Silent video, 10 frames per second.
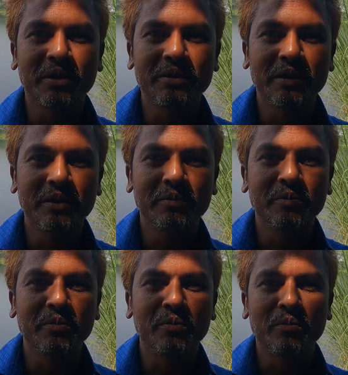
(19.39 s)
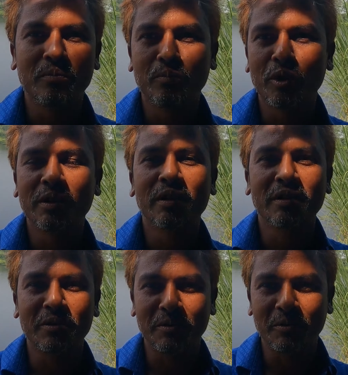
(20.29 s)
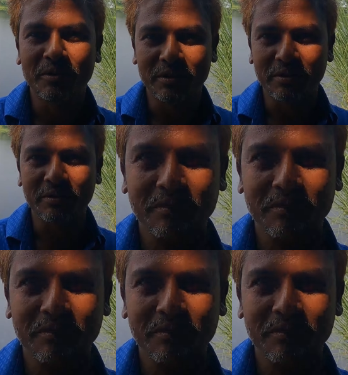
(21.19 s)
করেন যে বন্যার কারণে হয়েছিল